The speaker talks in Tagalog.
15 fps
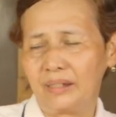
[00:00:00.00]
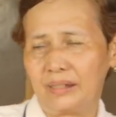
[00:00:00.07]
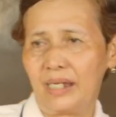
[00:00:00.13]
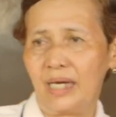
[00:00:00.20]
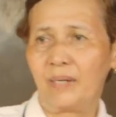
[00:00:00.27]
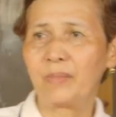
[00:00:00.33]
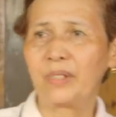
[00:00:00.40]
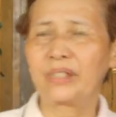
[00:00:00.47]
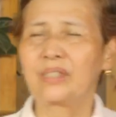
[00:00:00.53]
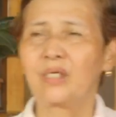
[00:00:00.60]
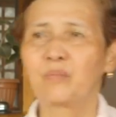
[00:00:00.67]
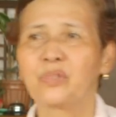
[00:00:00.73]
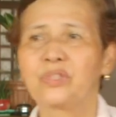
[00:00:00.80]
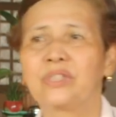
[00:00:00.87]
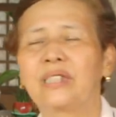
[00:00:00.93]

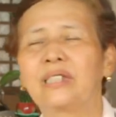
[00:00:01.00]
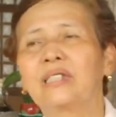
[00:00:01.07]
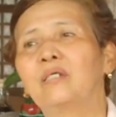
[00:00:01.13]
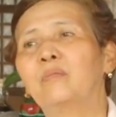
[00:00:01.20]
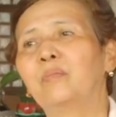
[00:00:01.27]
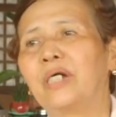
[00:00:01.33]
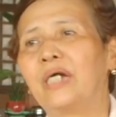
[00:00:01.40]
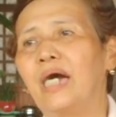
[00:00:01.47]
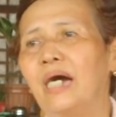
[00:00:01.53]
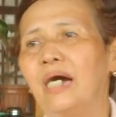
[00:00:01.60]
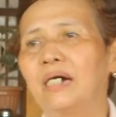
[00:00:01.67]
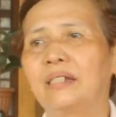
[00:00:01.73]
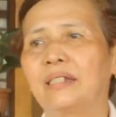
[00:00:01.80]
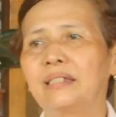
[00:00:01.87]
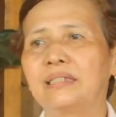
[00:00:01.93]
Nakapagtapos na rin ang
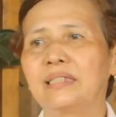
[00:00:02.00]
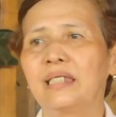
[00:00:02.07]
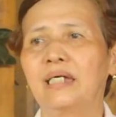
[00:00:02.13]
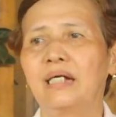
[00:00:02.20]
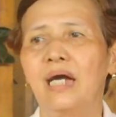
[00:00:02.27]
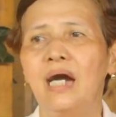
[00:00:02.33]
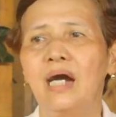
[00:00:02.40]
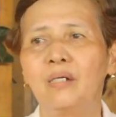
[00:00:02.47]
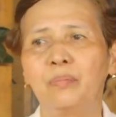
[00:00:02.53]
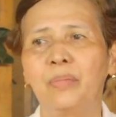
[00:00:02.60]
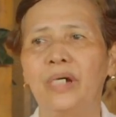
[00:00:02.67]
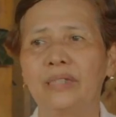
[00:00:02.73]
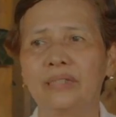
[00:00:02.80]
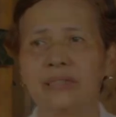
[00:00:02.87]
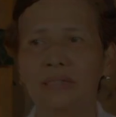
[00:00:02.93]
pag-aaral silang
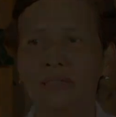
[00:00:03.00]
apat.